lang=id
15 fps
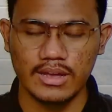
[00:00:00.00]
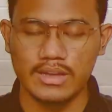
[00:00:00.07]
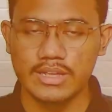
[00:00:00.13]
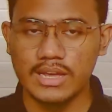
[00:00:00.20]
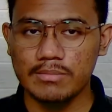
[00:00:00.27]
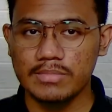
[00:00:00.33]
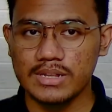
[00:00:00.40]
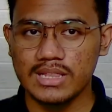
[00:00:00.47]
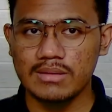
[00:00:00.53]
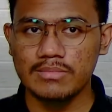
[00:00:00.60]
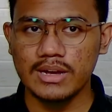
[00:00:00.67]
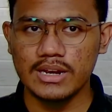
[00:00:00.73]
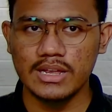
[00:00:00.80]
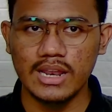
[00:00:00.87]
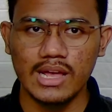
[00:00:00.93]
Yang
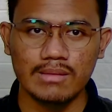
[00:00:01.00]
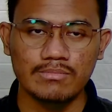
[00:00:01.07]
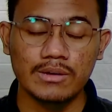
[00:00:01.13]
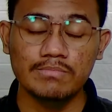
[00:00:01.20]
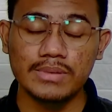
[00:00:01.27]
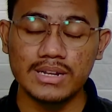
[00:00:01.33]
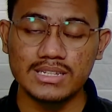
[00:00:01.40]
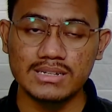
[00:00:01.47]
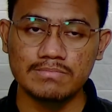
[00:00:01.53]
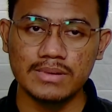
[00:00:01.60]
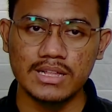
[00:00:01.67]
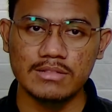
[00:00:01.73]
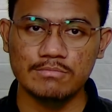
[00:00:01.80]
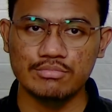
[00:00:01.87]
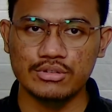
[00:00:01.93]
pertama adalah
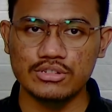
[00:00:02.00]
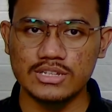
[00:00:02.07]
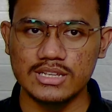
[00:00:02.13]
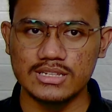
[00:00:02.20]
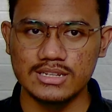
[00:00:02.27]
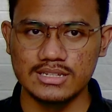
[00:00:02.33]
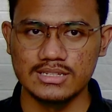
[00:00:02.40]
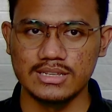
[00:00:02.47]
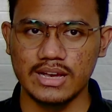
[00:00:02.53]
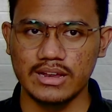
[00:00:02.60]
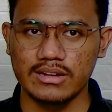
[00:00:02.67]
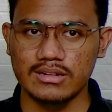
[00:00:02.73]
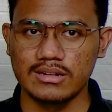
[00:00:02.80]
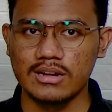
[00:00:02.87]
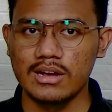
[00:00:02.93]
mempercepat proses
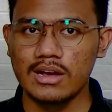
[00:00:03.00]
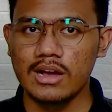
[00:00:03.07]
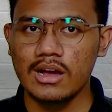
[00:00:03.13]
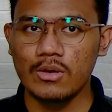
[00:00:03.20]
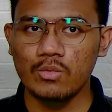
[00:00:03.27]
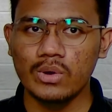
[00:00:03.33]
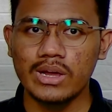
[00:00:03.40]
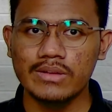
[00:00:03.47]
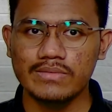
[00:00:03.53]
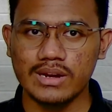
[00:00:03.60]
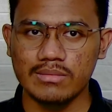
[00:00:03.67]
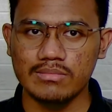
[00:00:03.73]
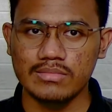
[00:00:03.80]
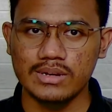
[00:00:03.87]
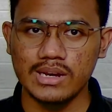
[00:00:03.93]
desain.
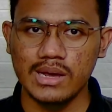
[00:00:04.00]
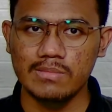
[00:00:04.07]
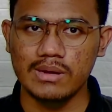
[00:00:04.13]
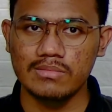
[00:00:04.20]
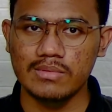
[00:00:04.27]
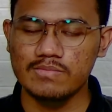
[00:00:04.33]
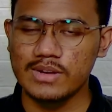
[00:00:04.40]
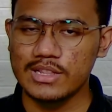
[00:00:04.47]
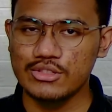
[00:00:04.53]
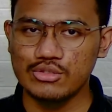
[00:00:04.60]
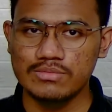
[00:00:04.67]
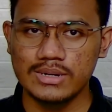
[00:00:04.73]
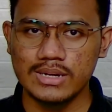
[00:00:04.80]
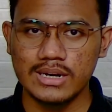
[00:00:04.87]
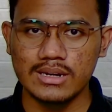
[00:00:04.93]
Wireframe dapat
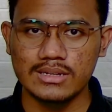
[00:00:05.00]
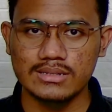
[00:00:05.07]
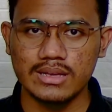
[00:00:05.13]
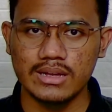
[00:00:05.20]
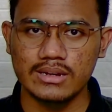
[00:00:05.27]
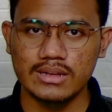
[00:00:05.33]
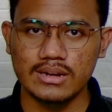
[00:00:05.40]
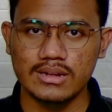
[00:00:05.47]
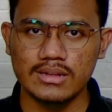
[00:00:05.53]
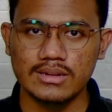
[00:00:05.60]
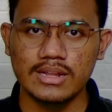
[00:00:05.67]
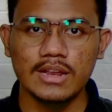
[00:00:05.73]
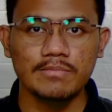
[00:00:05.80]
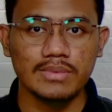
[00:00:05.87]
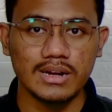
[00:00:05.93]
membantu para desainer
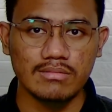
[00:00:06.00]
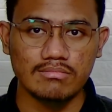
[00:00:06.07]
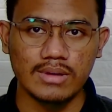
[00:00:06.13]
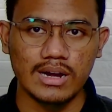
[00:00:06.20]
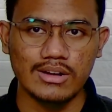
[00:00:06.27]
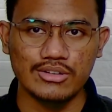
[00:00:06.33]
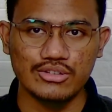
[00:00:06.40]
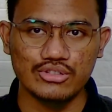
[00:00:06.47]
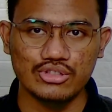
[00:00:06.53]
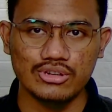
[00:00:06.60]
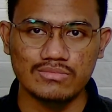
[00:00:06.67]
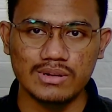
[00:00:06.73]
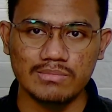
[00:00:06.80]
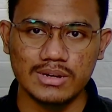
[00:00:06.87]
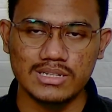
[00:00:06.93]
dan pengembang
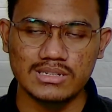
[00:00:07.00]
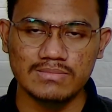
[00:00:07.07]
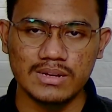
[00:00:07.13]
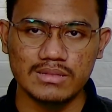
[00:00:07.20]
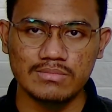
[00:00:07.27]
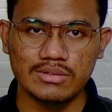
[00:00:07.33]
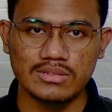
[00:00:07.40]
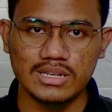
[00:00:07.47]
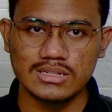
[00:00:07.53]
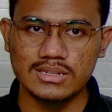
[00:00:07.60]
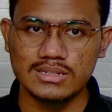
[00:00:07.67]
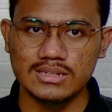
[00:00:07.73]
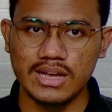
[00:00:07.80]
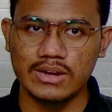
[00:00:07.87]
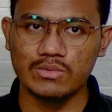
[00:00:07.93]
untuk mempercepat proses
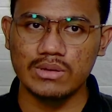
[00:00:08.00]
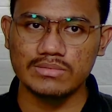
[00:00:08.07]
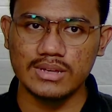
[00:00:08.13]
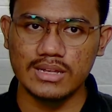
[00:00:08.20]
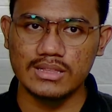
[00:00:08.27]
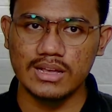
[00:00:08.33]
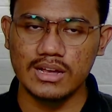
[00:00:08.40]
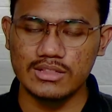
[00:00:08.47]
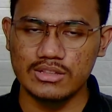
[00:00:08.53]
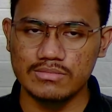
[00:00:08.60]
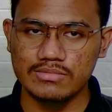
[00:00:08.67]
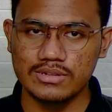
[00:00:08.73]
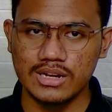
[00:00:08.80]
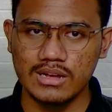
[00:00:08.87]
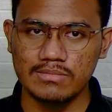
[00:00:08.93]
desain website
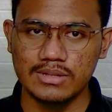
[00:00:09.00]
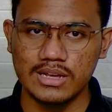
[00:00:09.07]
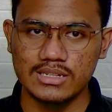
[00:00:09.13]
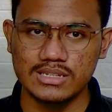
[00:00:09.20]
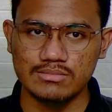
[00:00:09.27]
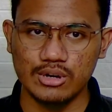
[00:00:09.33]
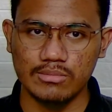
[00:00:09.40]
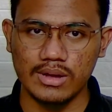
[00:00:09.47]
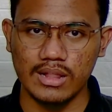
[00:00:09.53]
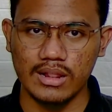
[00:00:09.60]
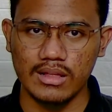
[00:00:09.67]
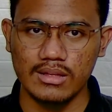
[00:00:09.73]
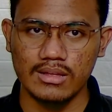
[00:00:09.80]
ataupun aplikasi mobile.